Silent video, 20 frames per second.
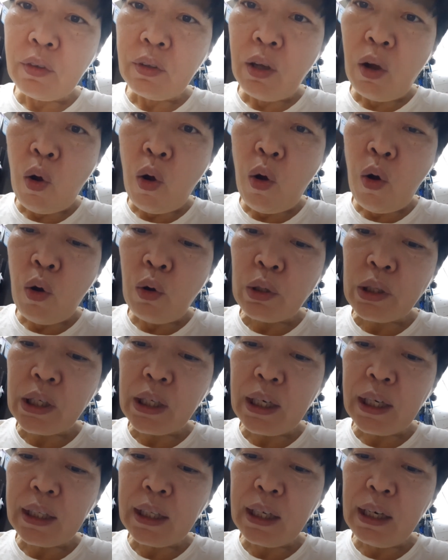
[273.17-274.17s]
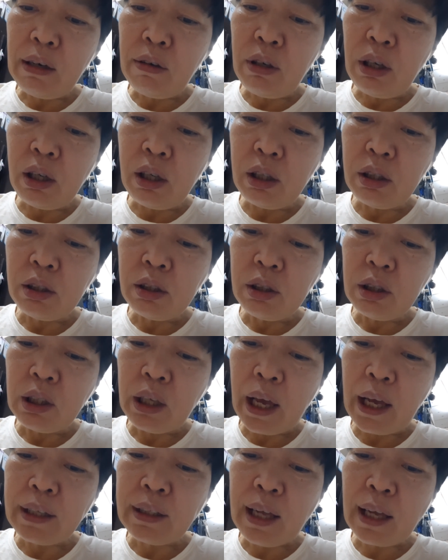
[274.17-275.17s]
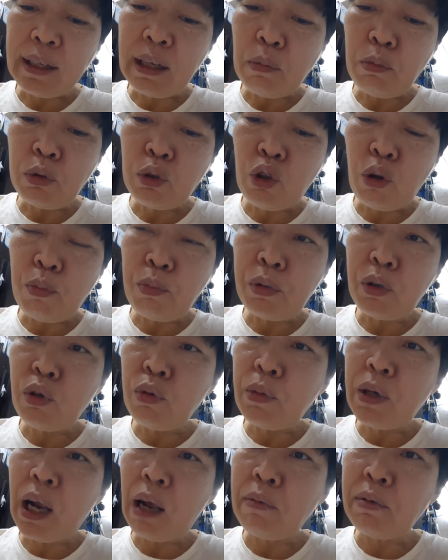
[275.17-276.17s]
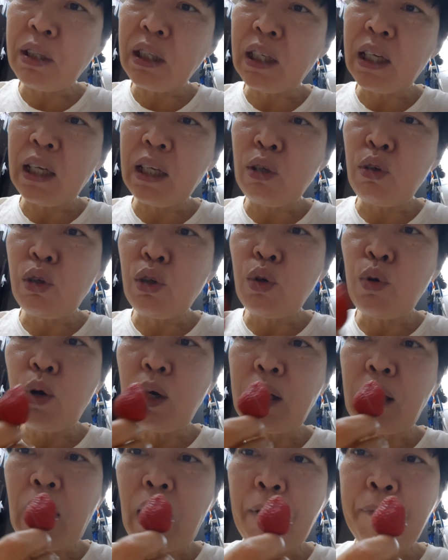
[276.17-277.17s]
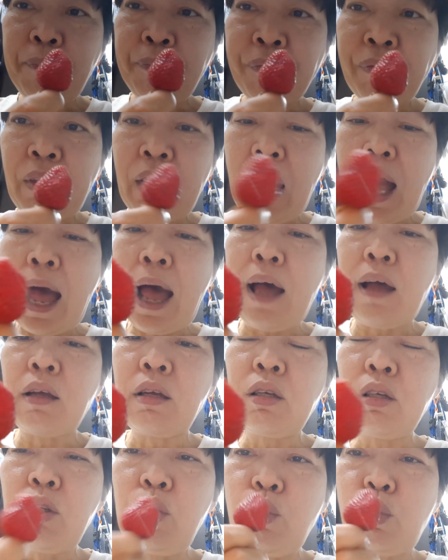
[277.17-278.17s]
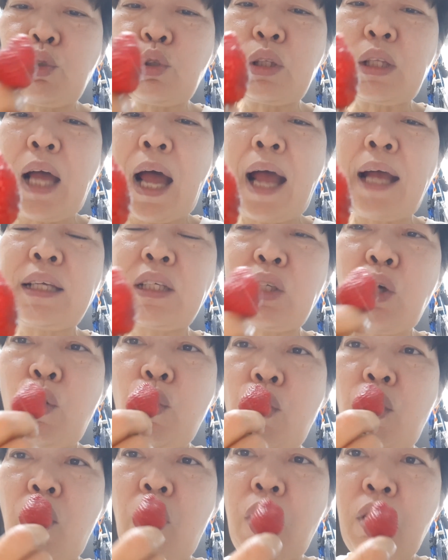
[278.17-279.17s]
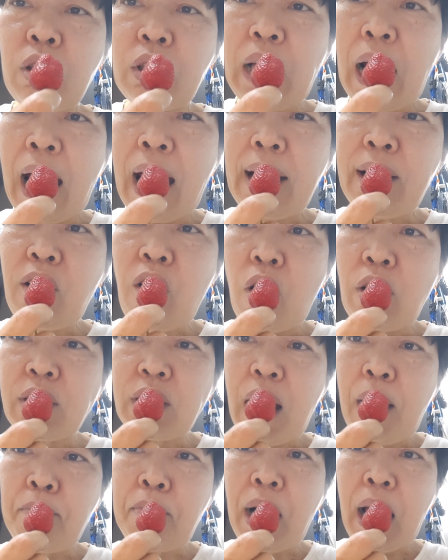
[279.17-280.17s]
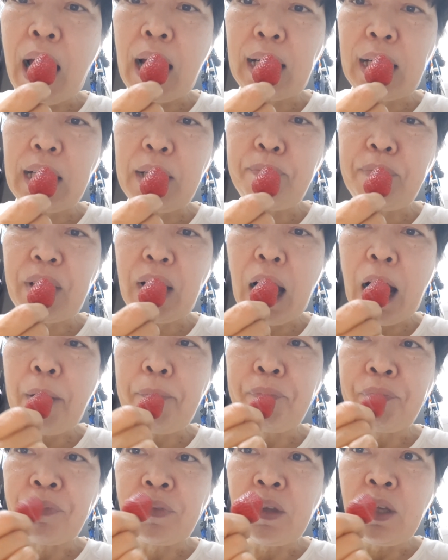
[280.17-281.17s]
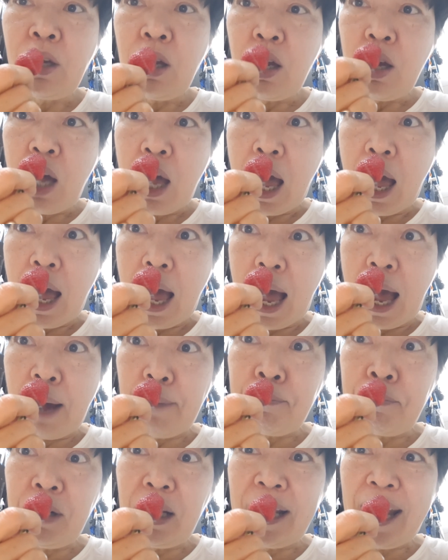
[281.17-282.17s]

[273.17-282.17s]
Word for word: โอ้สี่นาทีแล้วเหรอ เกรงใจท่านผู้ชมมาดูมาดาวหนึ่งกินยั่วๆนะคะอ่ะลูกสุดท้ายส่งท้ายก่อนจะอำลาคลิปนะคะ อำเล